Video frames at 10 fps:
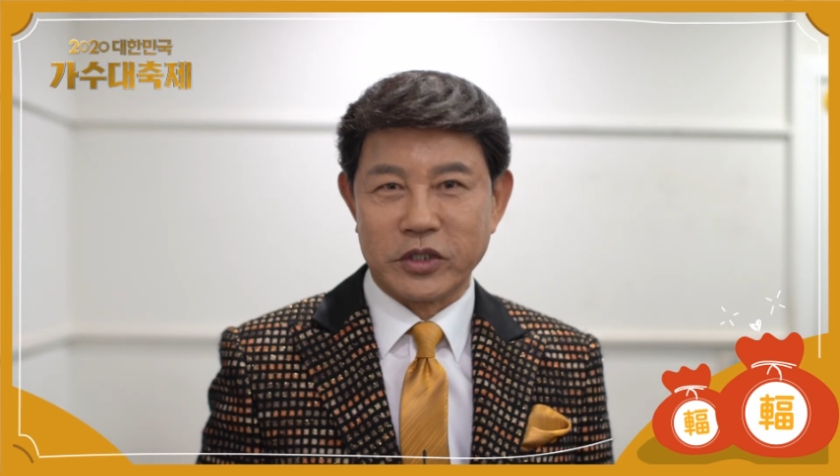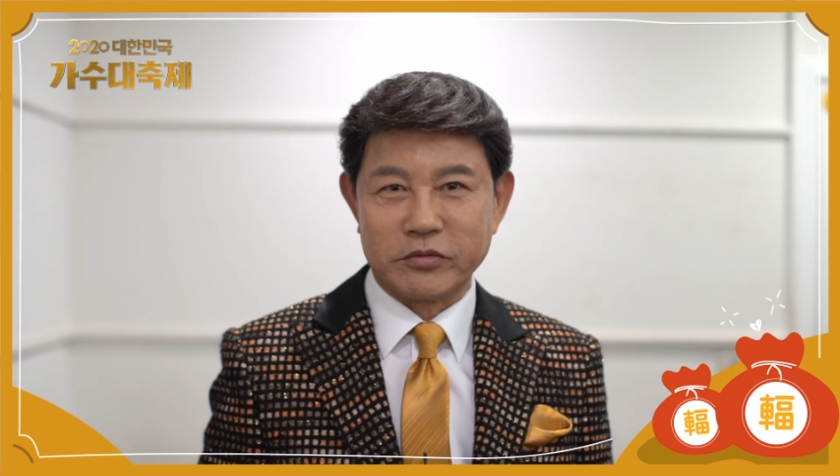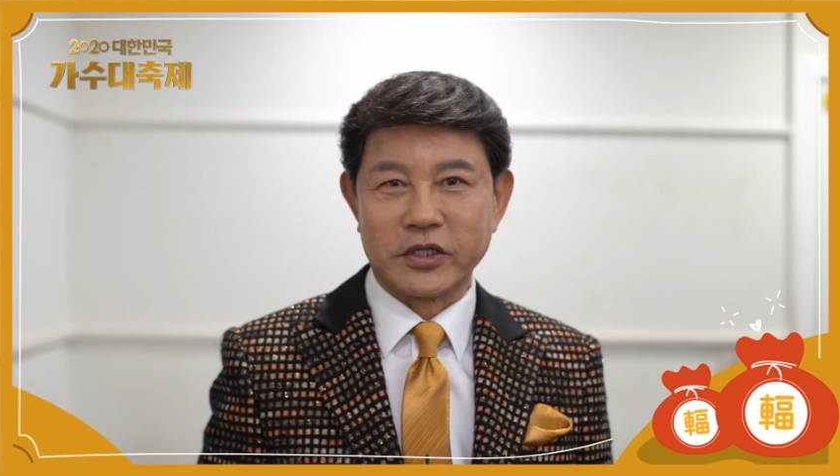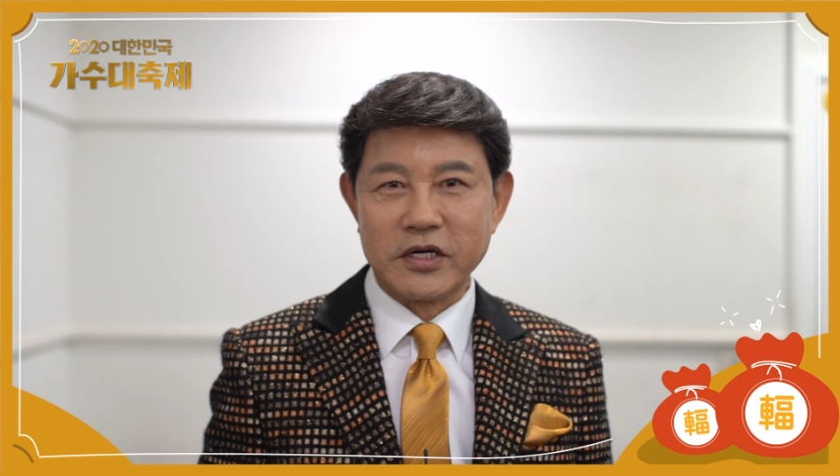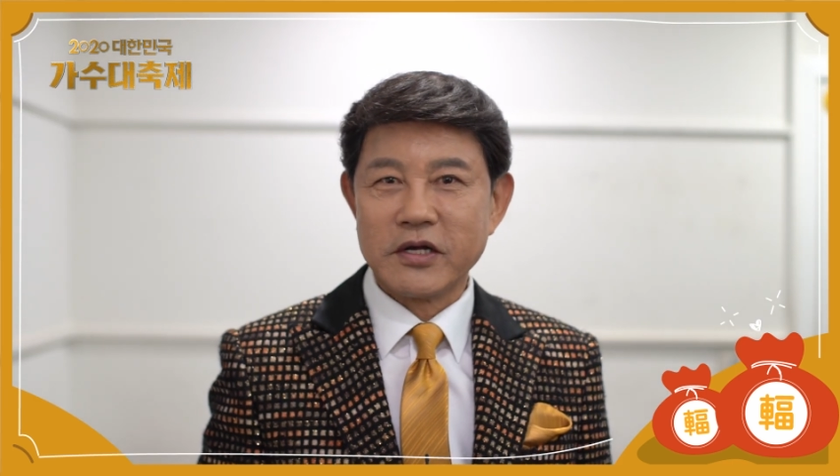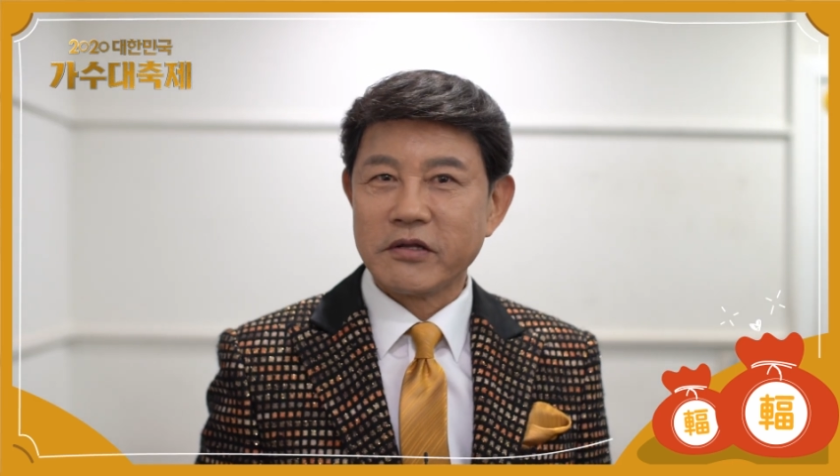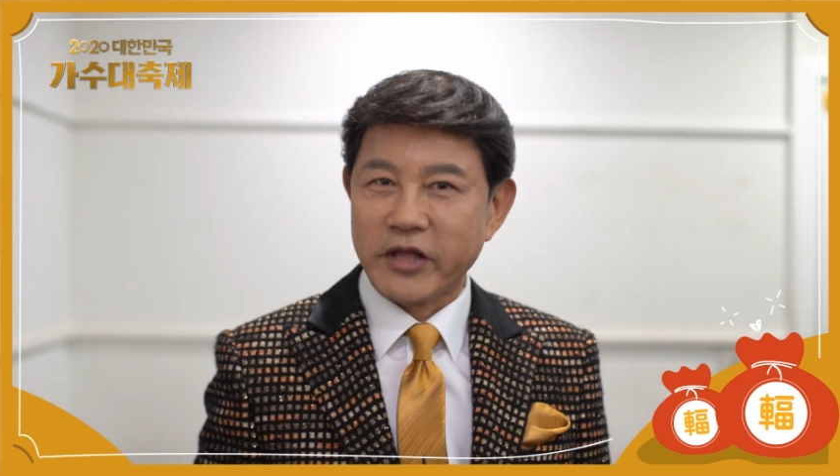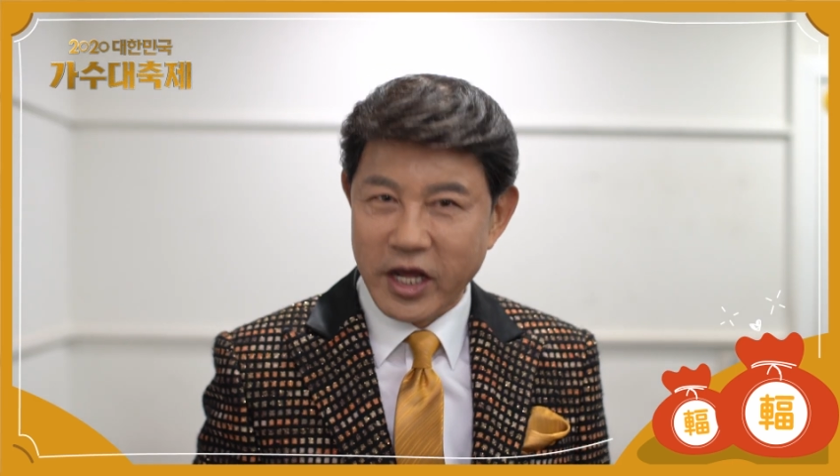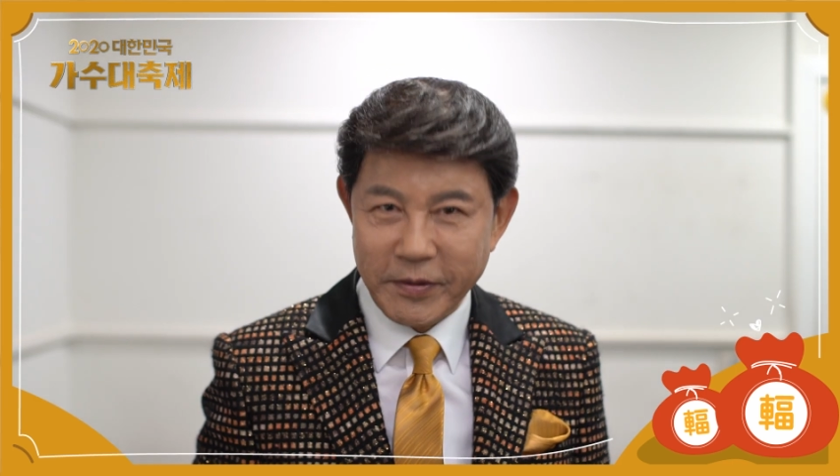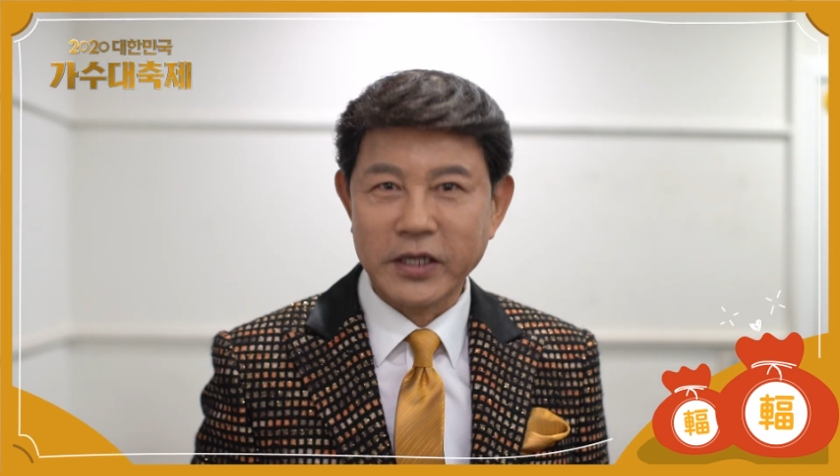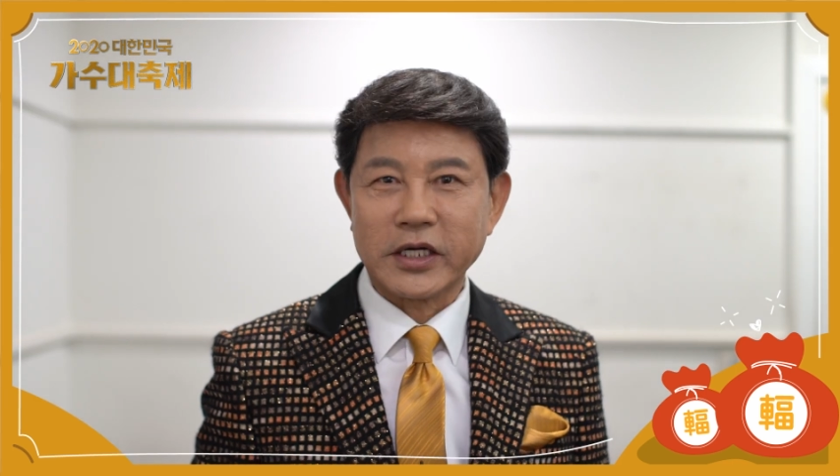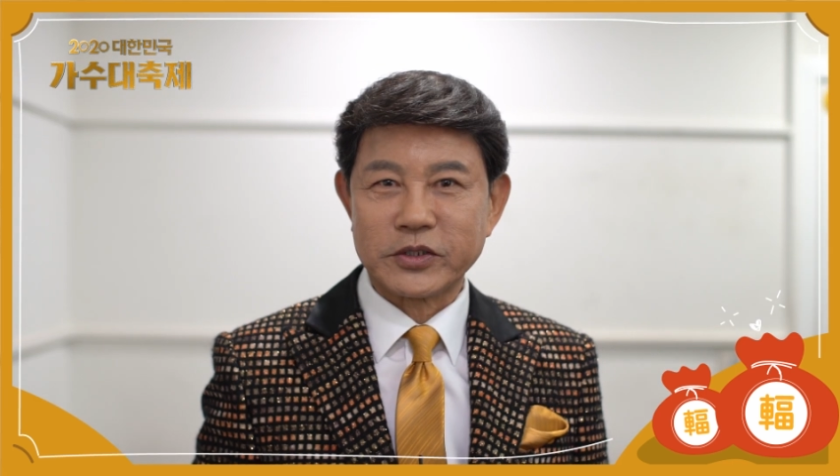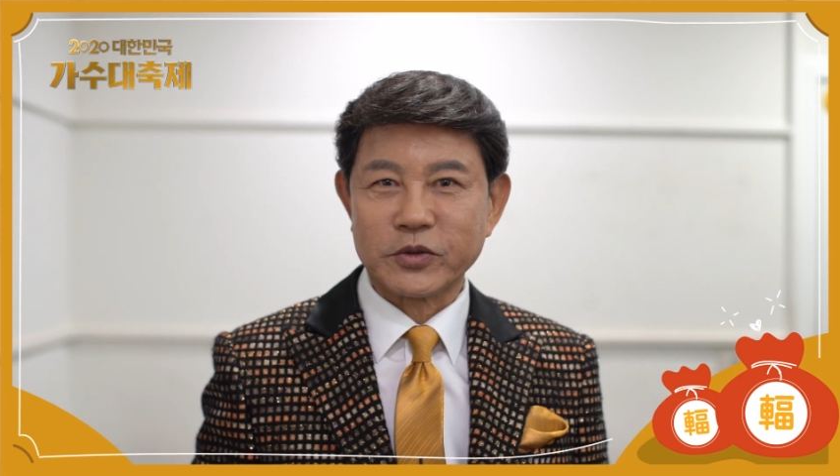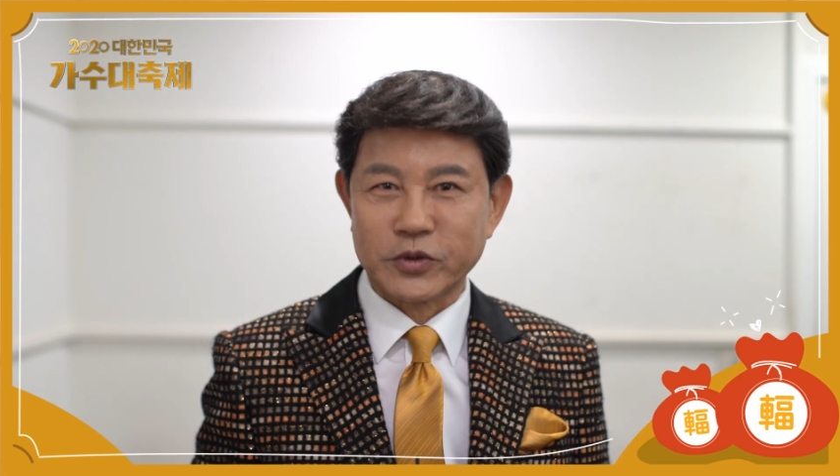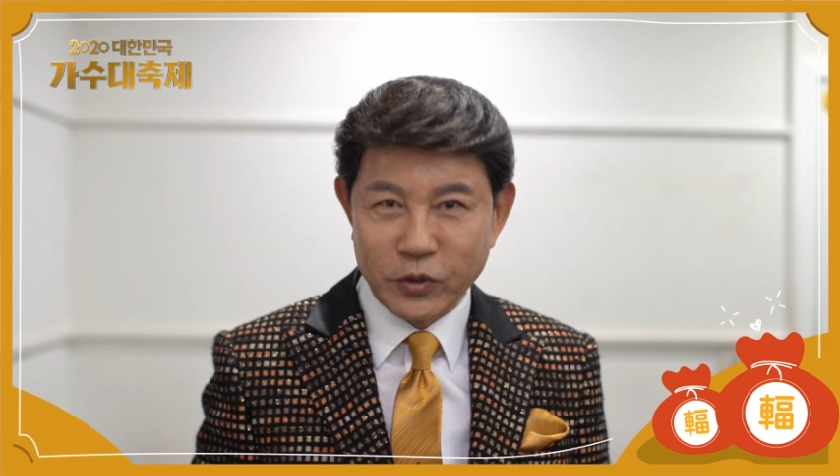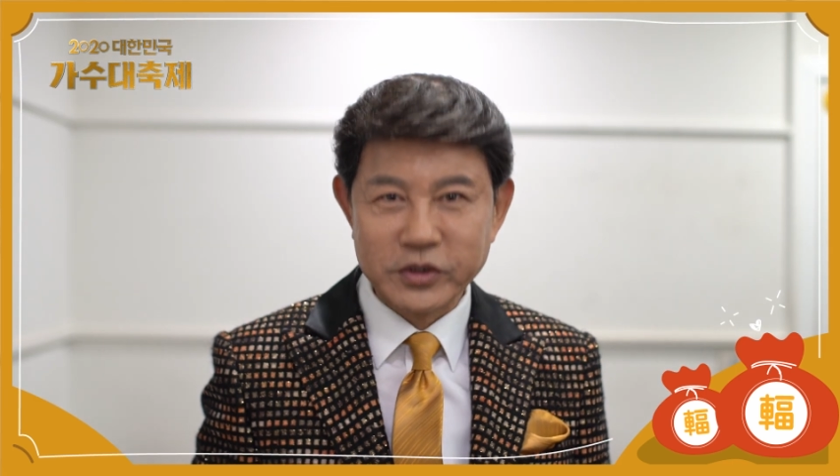여러분 대박 나시고 소원